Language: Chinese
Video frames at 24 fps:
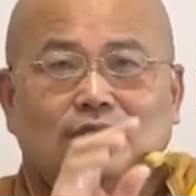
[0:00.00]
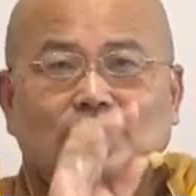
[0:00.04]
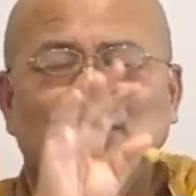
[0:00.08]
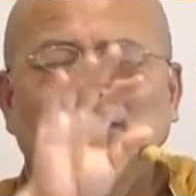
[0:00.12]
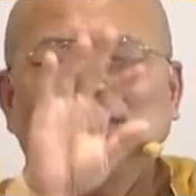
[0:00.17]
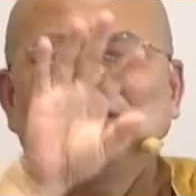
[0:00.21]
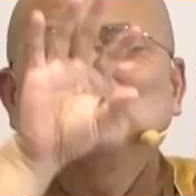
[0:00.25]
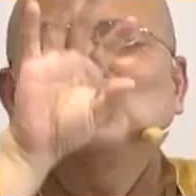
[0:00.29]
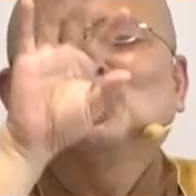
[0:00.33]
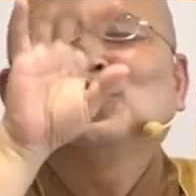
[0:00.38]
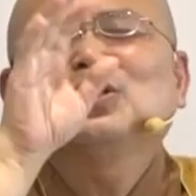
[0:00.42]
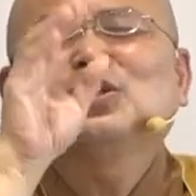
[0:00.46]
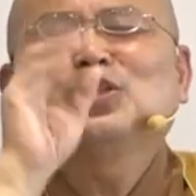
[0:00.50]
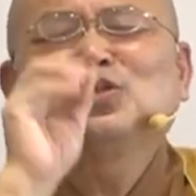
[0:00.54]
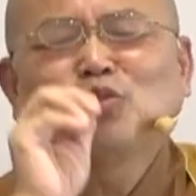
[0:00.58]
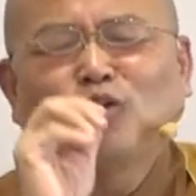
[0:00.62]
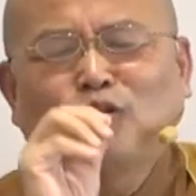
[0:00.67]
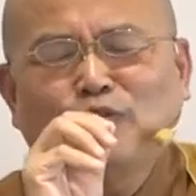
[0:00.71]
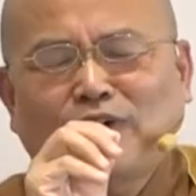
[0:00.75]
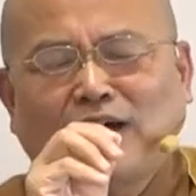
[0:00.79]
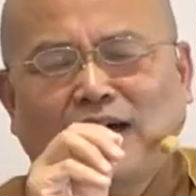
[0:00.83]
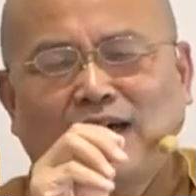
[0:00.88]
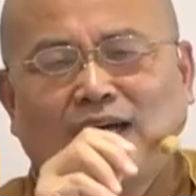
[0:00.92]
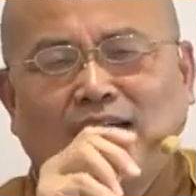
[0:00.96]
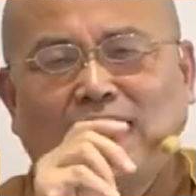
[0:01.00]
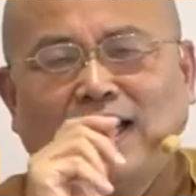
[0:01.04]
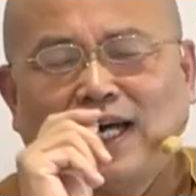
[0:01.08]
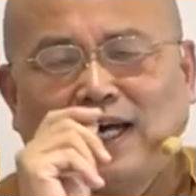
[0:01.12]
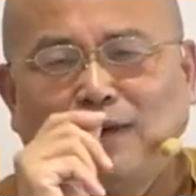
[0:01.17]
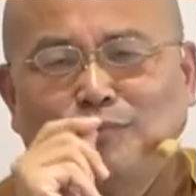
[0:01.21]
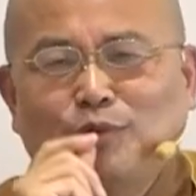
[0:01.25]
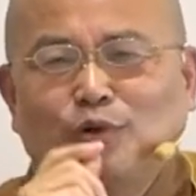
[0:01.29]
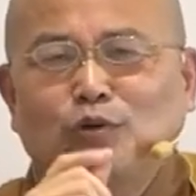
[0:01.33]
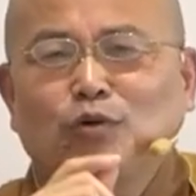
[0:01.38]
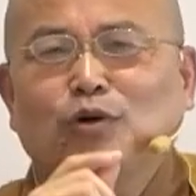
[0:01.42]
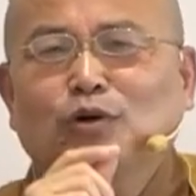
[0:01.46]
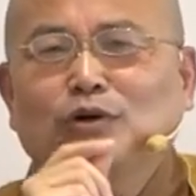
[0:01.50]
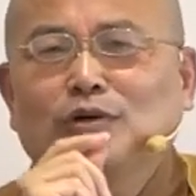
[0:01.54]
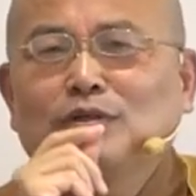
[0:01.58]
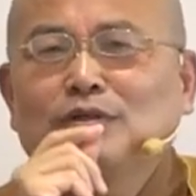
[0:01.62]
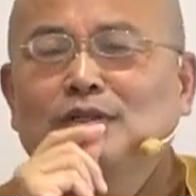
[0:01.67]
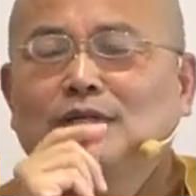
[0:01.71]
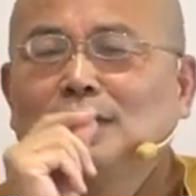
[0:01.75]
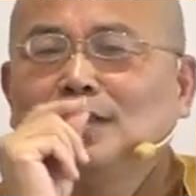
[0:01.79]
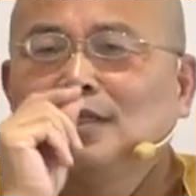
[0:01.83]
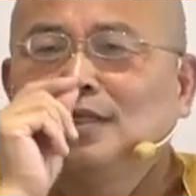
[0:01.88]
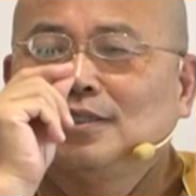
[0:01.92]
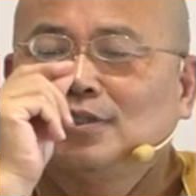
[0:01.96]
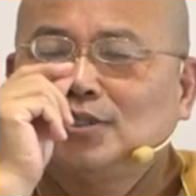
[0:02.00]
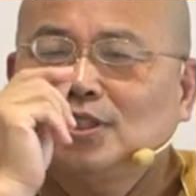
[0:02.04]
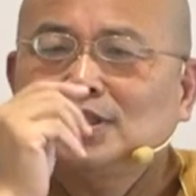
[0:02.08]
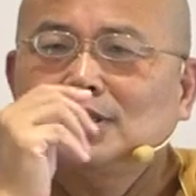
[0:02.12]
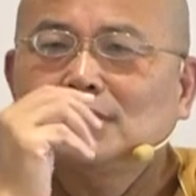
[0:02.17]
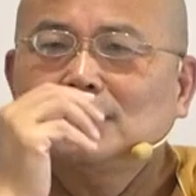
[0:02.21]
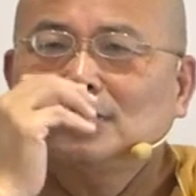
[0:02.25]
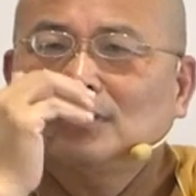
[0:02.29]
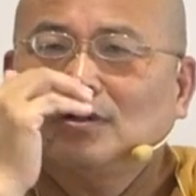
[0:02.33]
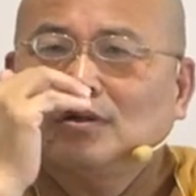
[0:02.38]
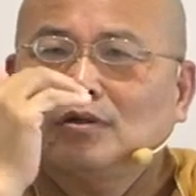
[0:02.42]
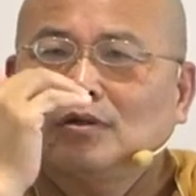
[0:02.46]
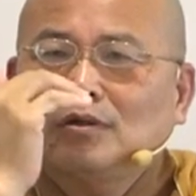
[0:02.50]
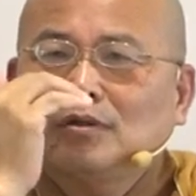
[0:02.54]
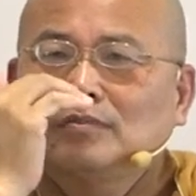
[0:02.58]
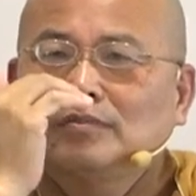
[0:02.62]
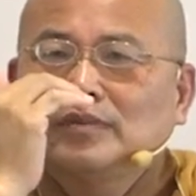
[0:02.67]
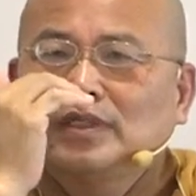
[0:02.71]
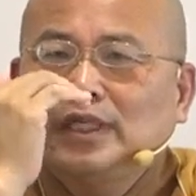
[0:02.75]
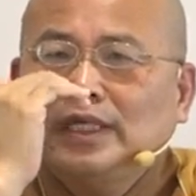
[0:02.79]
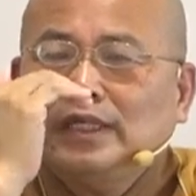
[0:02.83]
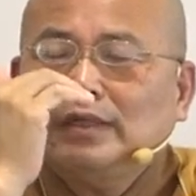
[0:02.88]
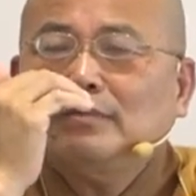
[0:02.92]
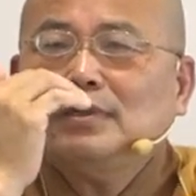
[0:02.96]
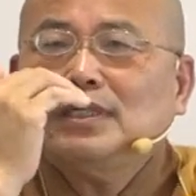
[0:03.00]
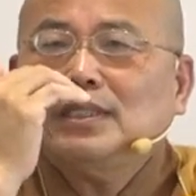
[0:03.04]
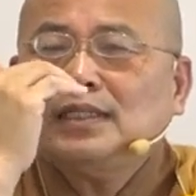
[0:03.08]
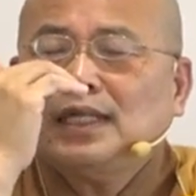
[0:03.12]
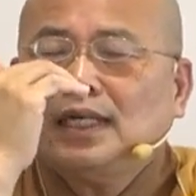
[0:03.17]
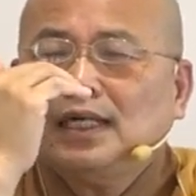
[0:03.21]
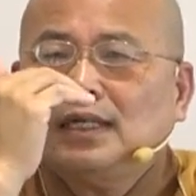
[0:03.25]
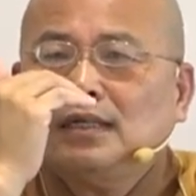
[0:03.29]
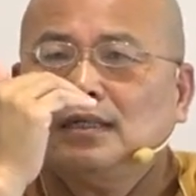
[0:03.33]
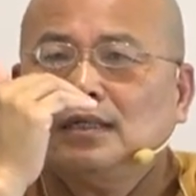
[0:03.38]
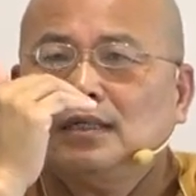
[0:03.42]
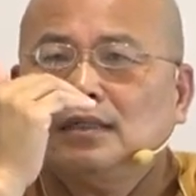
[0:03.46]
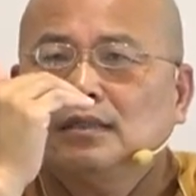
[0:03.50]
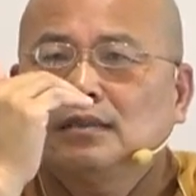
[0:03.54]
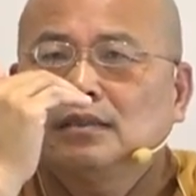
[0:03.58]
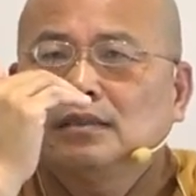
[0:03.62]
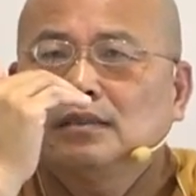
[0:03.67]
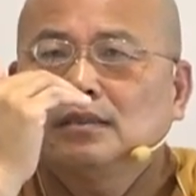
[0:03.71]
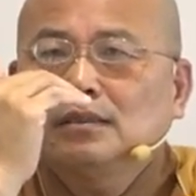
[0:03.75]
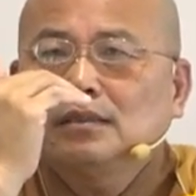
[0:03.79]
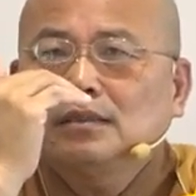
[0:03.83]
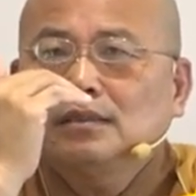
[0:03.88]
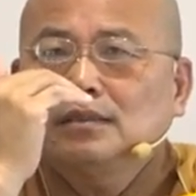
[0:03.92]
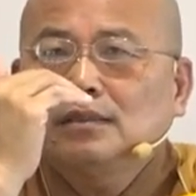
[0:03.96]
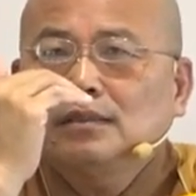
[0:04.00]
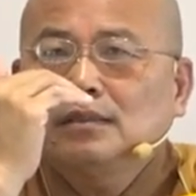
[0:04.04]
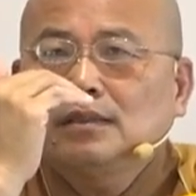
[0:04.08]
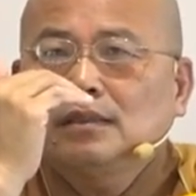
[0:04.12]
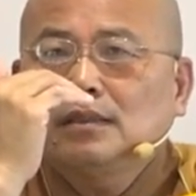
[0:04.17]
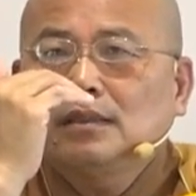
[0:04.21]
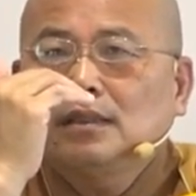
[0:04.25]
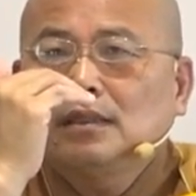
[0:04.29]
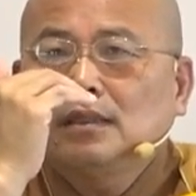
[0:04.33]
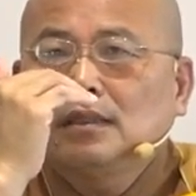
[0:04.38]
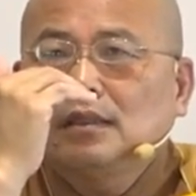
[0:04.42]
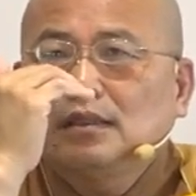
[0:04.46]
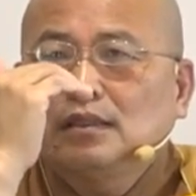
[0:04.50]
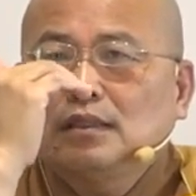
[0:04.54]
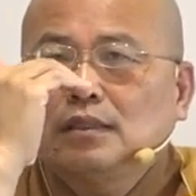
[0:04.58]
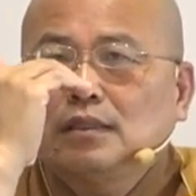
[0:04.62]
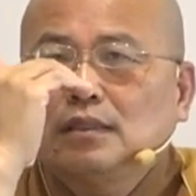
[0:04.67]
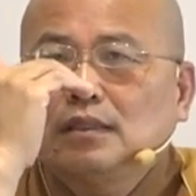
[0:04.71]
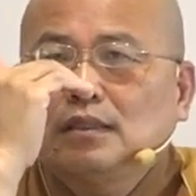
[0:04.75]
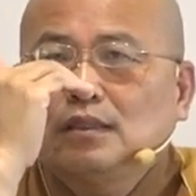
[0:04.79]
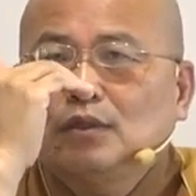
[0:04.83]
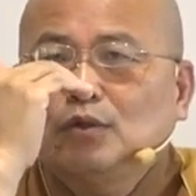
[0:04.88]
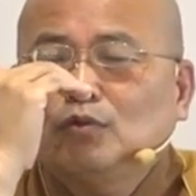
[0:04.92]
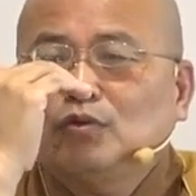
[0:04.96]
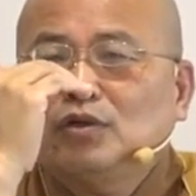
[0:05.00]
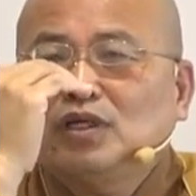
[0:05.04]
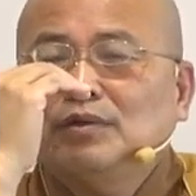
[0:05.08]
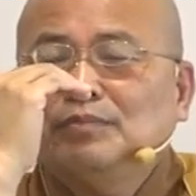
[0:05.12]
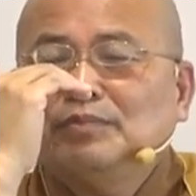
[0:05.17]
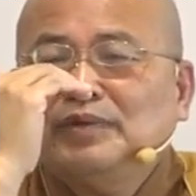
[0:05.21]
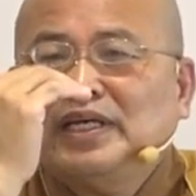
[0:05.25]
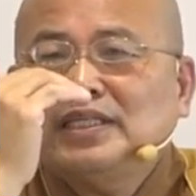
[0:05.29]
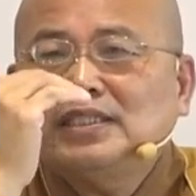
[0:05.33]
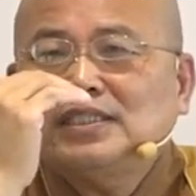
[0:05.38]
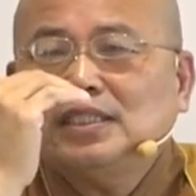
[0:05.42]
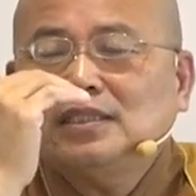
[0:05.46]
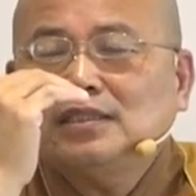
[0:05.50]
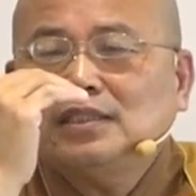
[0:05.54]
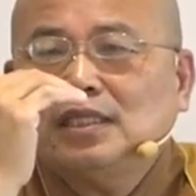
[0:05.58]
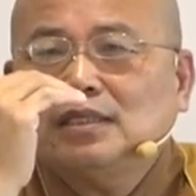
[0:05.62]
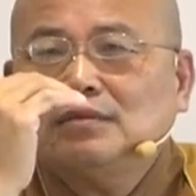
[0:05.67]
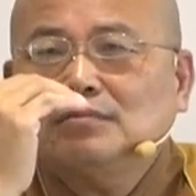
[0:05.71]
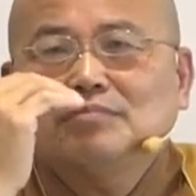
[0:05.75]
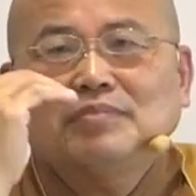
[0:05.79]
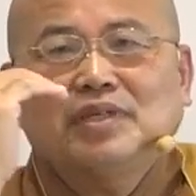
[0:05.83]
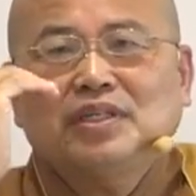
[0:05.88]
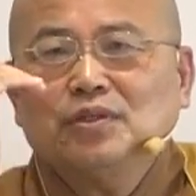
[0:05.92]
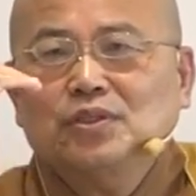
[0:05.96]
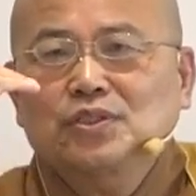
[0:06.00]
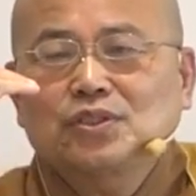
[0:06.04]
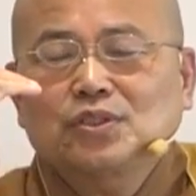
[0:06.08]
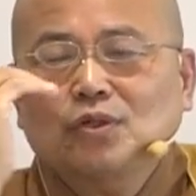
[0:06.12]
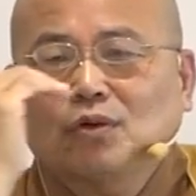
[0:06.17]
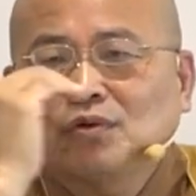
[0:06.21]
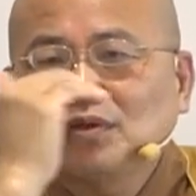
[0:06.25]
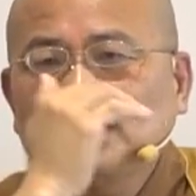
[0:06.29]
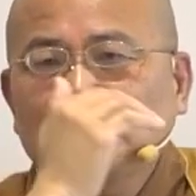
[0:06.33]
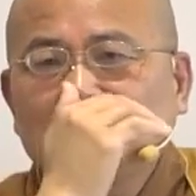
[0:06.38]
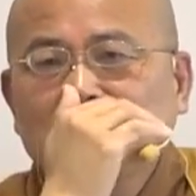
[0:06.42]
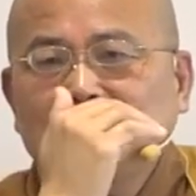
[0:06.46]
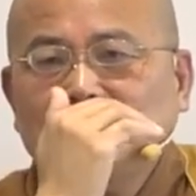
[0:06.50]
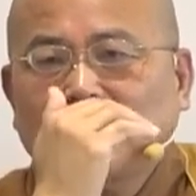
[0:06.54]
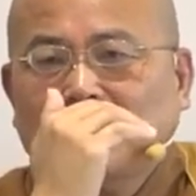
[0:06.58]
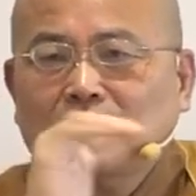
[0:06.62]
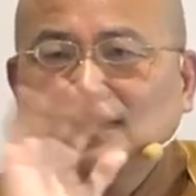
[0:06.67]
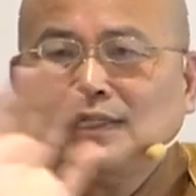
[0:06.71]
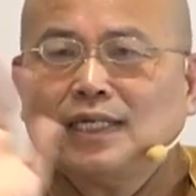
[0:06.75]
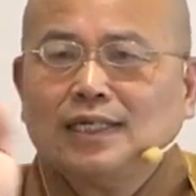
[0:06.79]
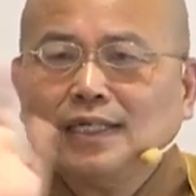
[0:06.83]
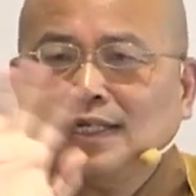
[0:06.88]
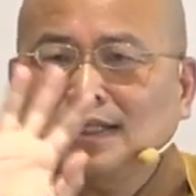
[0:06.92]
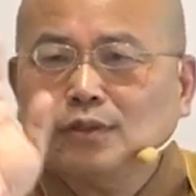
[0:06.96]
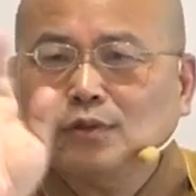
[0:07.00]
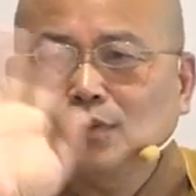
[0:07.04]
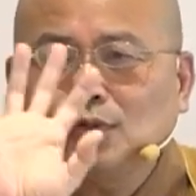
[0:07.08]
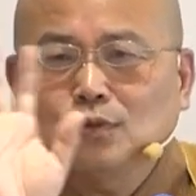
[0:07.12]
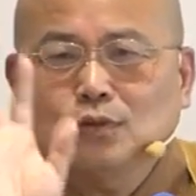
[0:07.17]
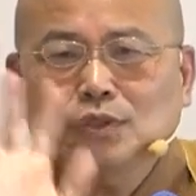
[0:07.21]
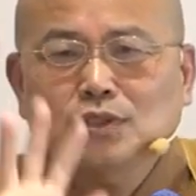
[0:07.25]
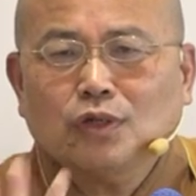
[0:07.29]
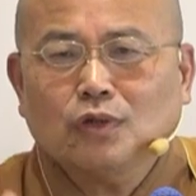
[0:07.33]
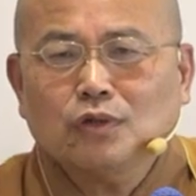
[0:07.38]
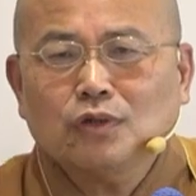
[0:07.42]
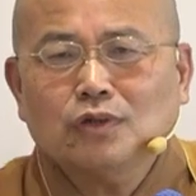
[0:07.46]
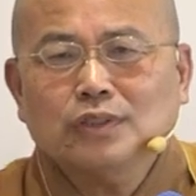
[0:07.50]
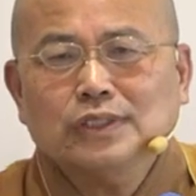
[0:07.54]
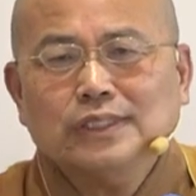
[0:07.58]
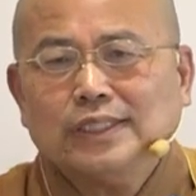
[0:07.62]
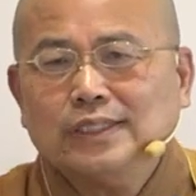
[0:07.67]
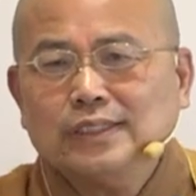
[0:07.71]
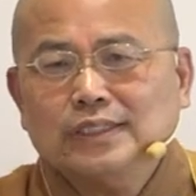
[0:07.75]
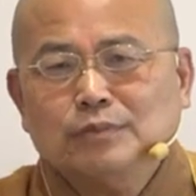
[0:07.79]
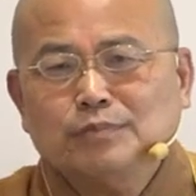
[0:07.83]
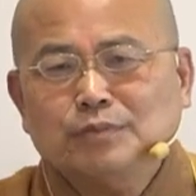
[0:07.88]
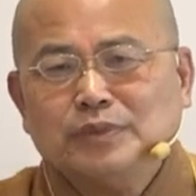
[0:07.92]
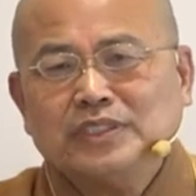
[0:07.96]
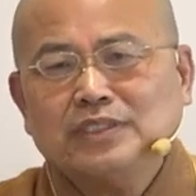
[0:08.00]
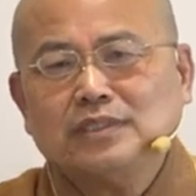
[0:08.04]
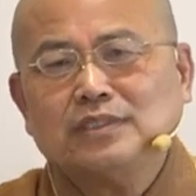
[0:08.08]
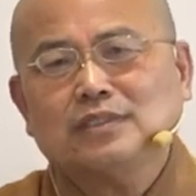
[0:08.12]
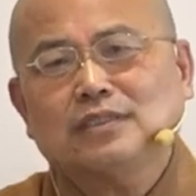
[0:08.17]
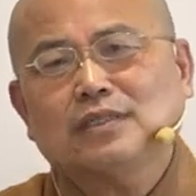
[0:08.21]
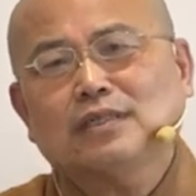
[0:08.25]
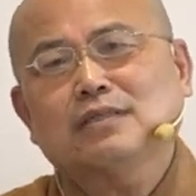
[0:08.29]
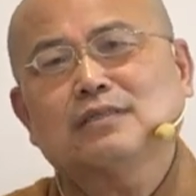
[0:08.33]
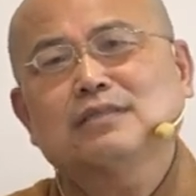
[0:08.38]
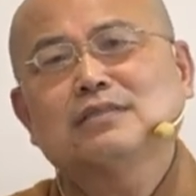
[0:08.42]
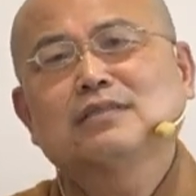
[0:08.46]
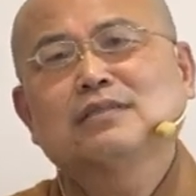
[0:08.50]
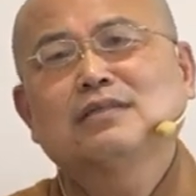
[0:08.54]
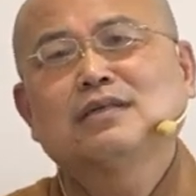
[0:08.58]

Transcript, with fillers: 有很多的说法啊。不过就是说，因为他入了灭尽定，没有受跟想，他那个苦受、乐受是不起的。